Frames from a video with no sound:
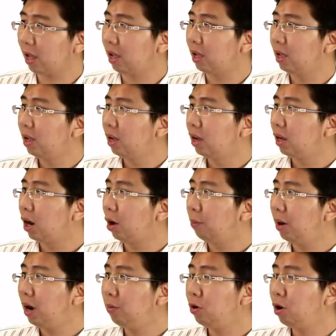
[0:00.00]
อะเรา
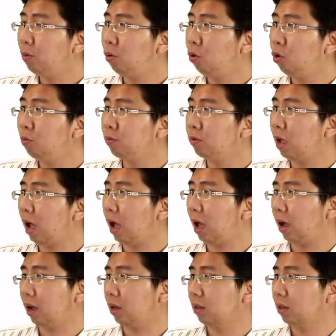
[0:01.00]
เพิ่มอุณหภูมิจาก